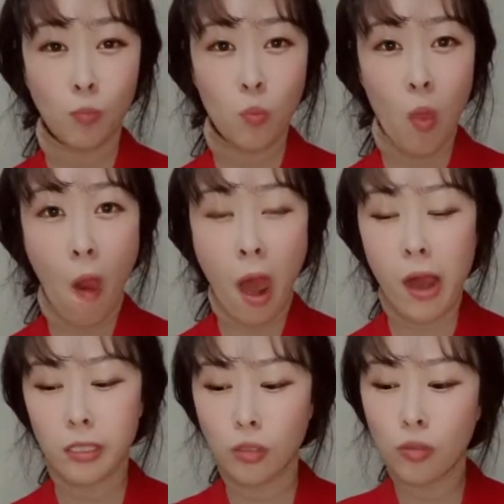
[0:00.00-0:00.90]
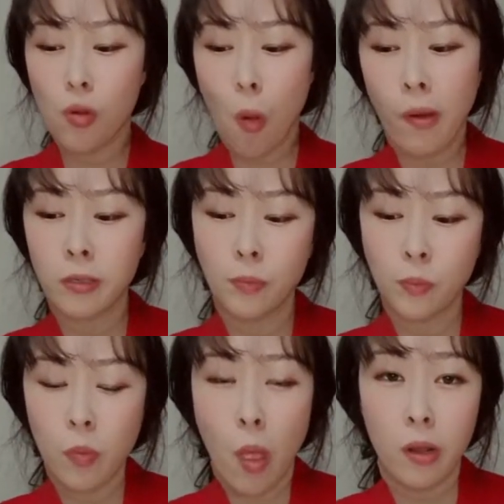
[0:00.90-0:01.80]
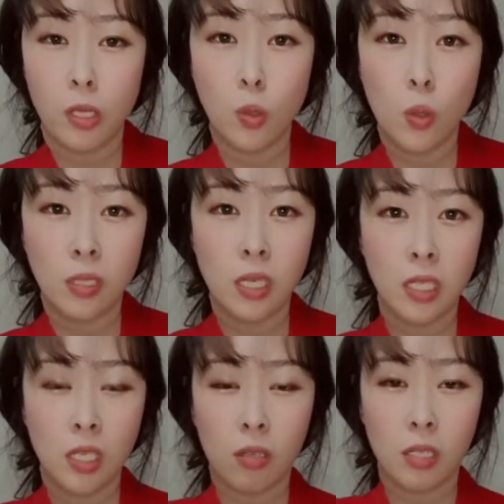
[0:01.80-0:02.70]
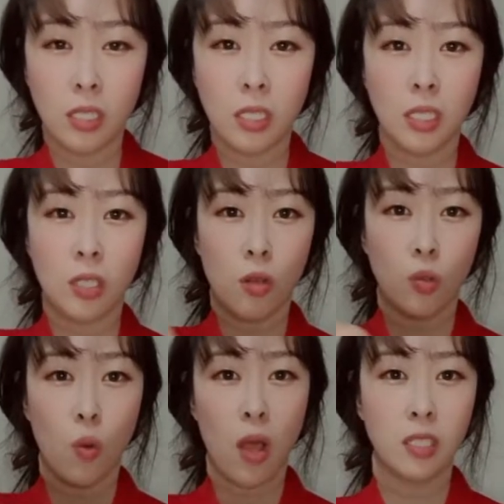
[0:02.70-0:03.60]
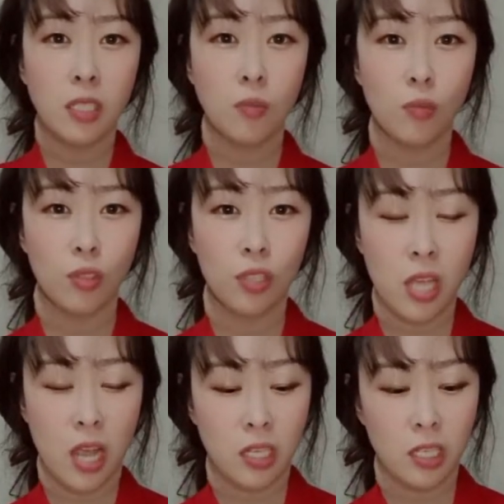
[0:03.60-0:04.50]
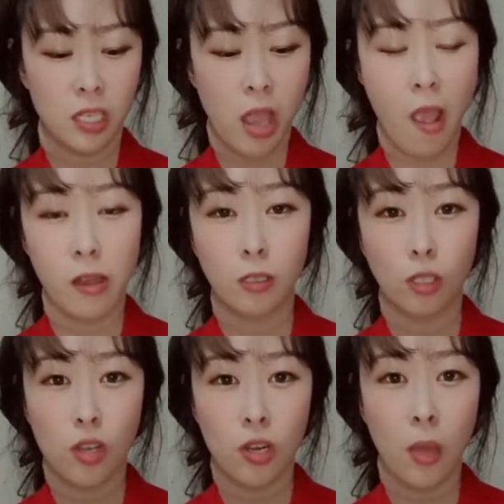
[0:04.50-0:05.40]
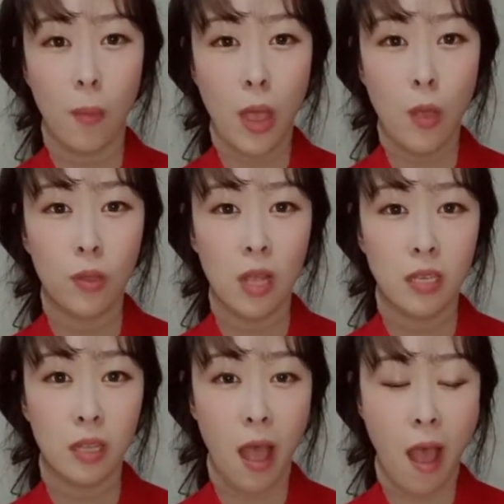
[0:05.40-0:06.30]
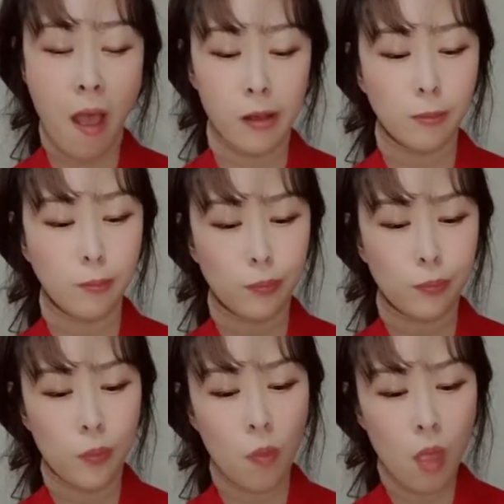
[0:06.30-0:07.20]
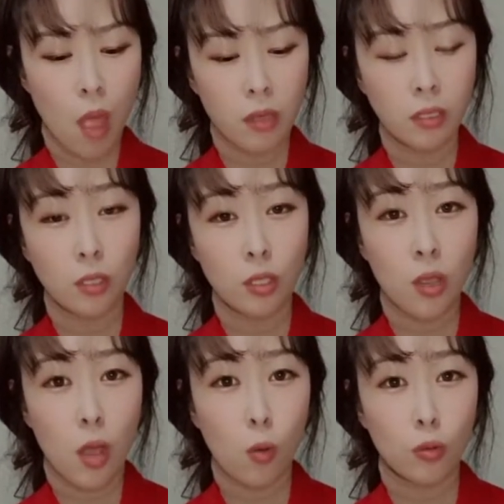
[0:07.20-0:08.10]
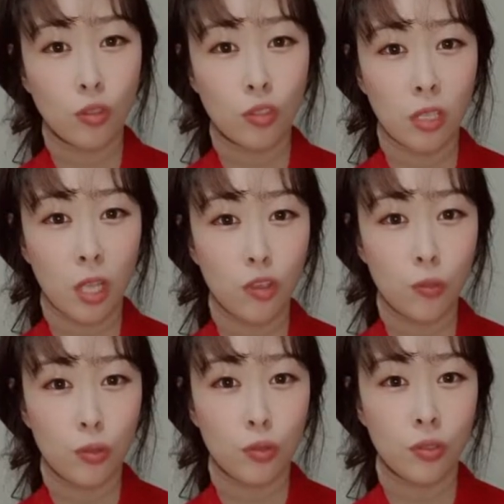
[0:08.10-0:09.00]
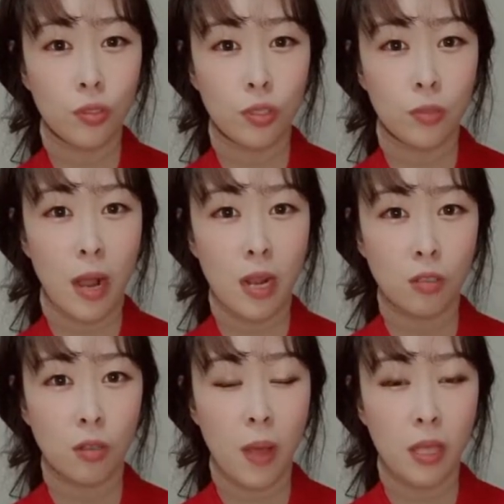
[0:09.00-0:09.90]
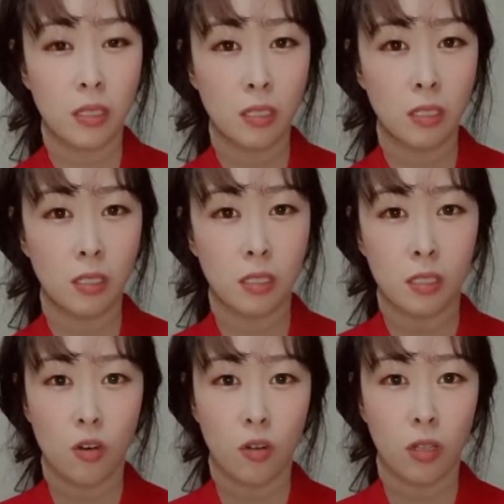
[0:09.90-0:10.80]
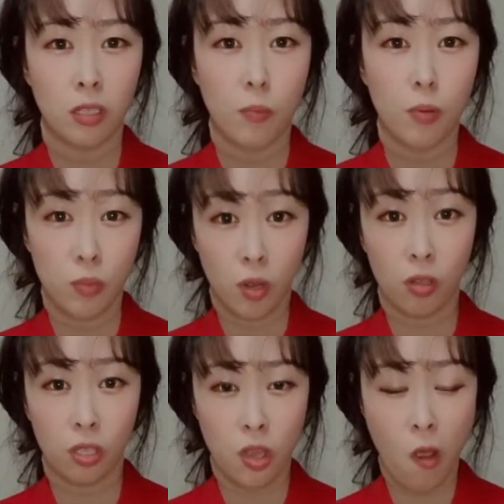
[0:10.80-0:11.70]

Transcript: 아, 그리고 이렇게 소스를 찍어 드시는 걸 좋아하시는 분들이 계시는데 전 이렇게 마요네즈에다 청양고추 이렇게 큐브로 말려서 파는 그런 제품이 있거든요.